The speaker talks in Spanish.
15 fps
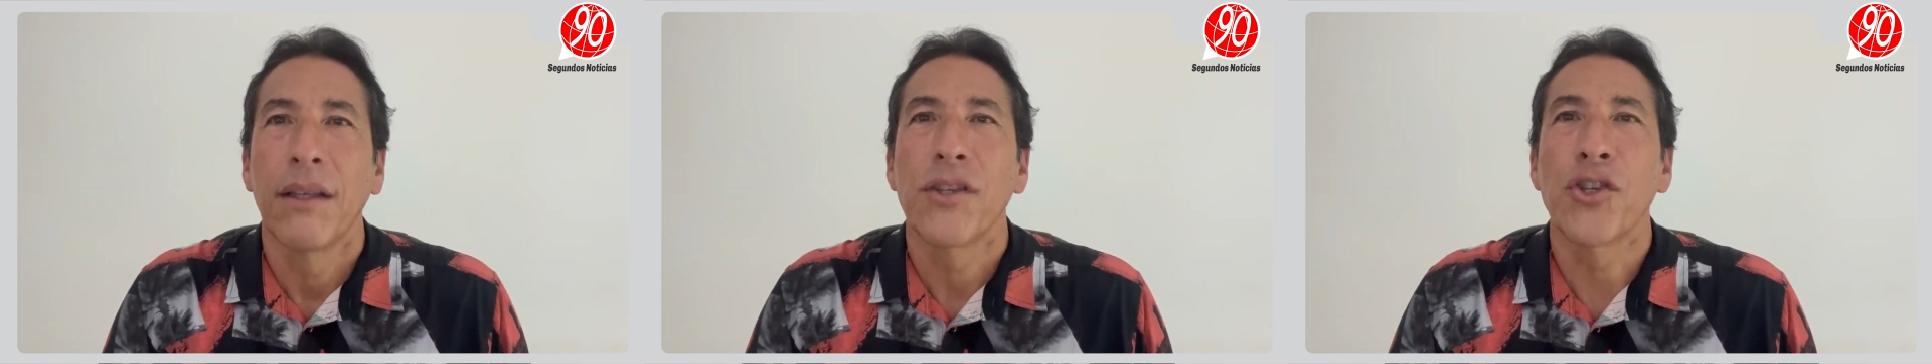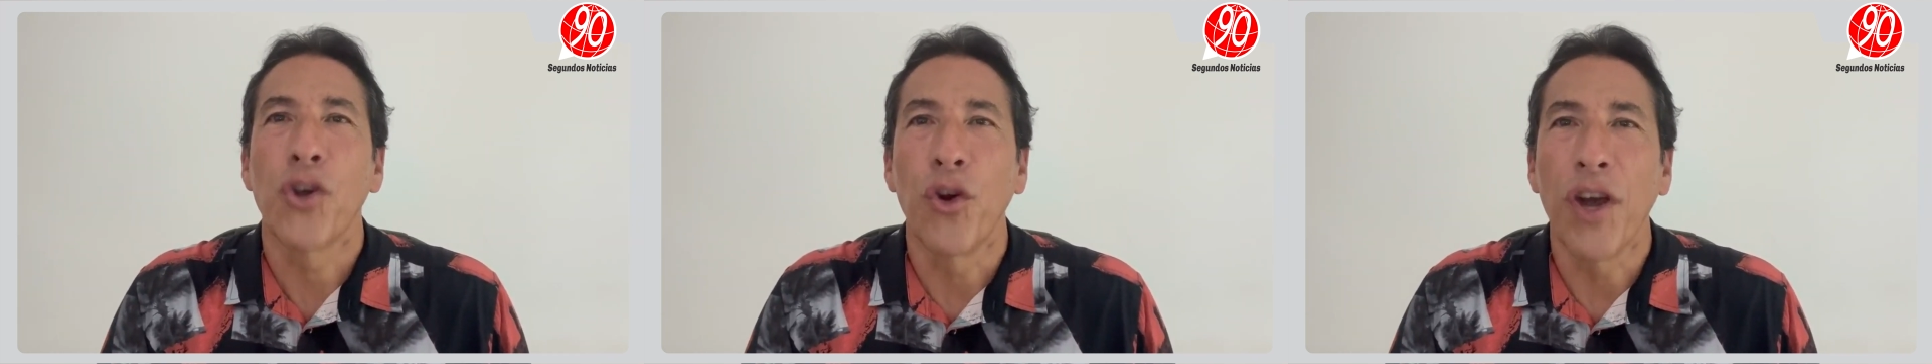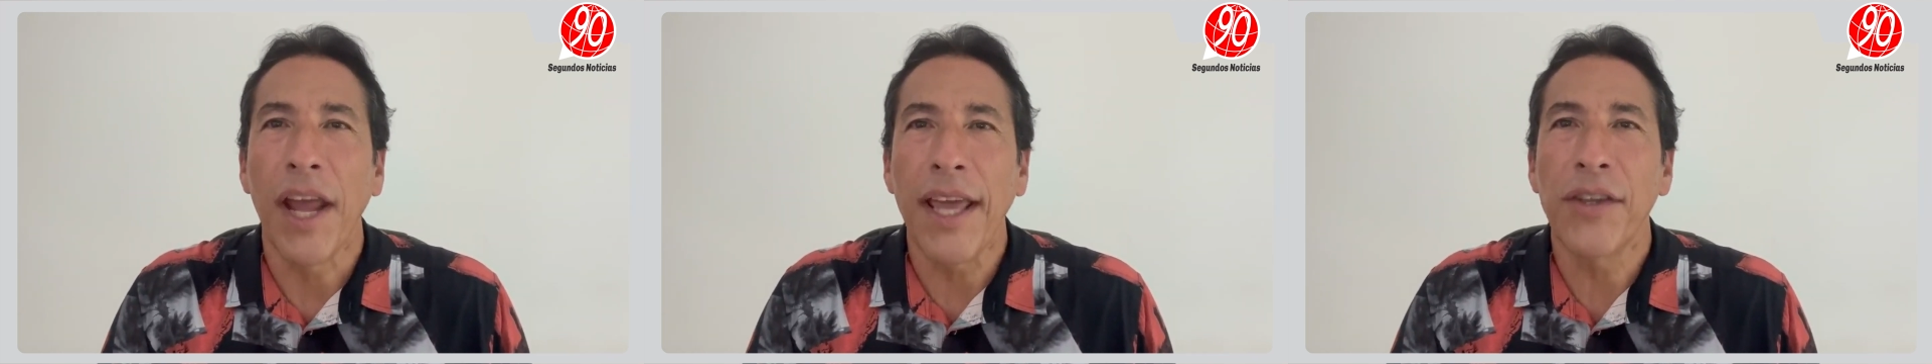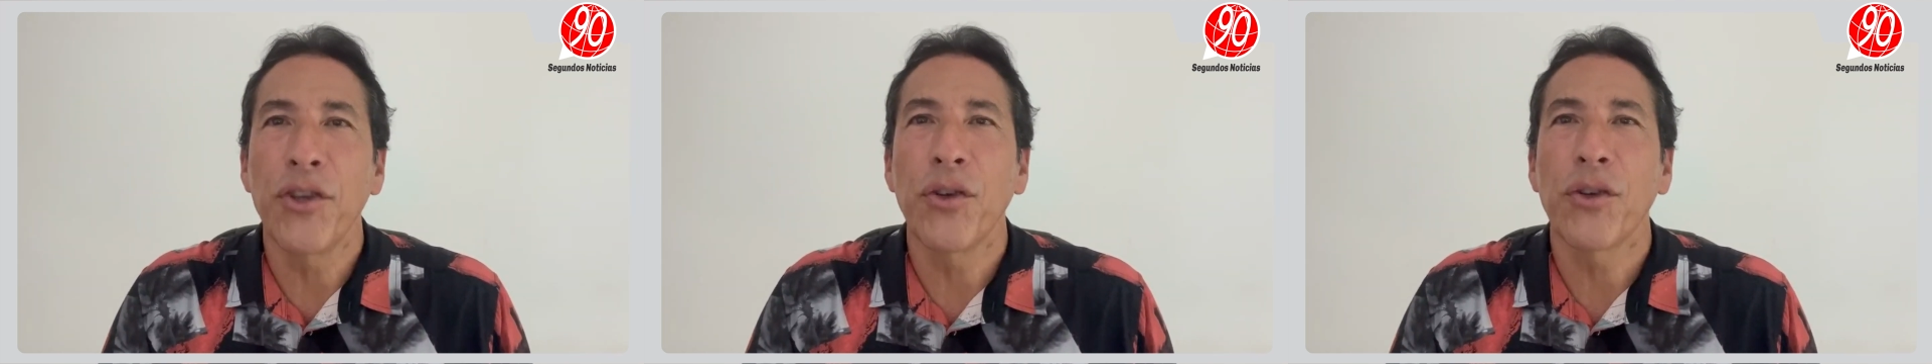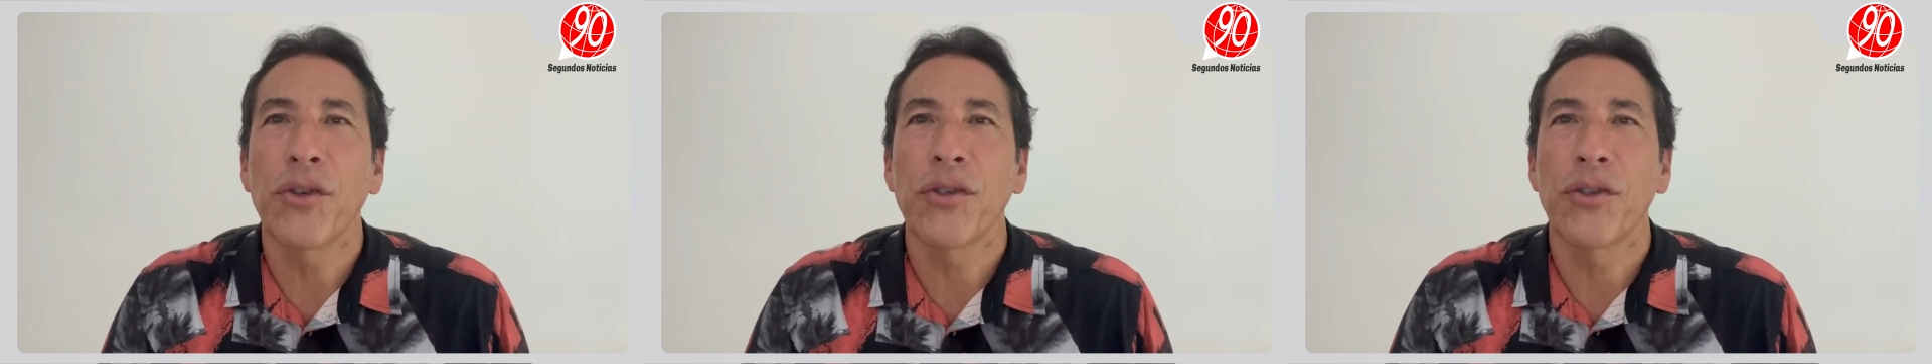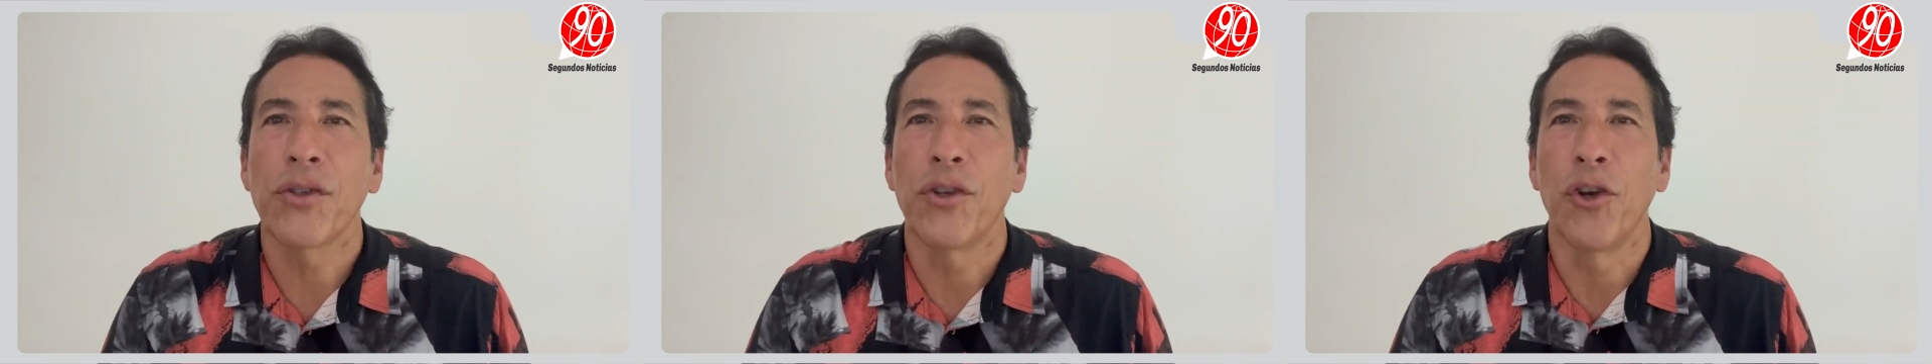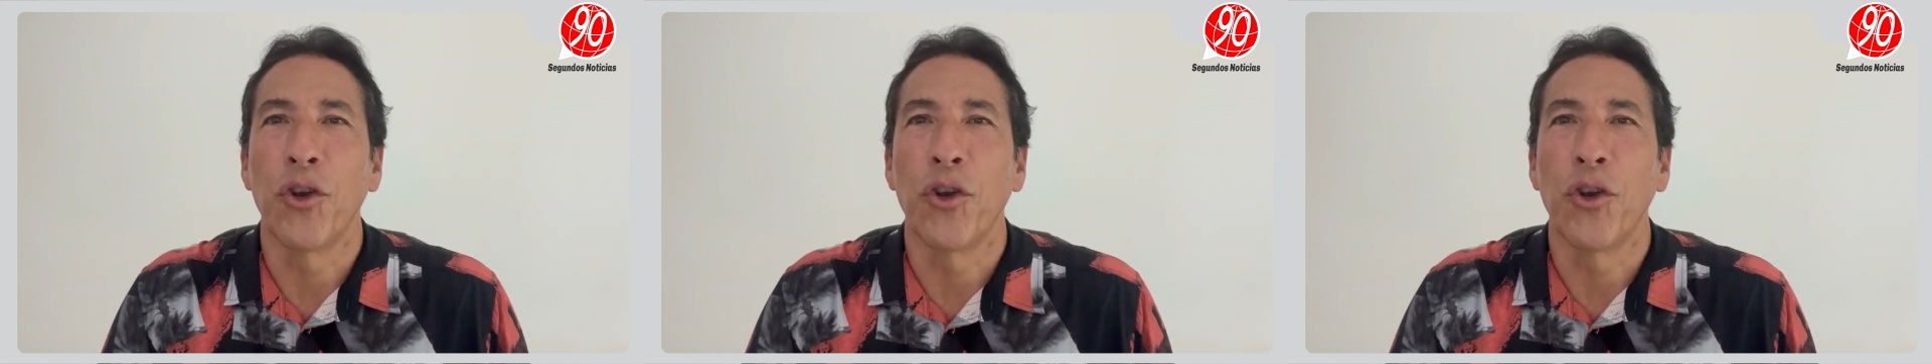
son ellos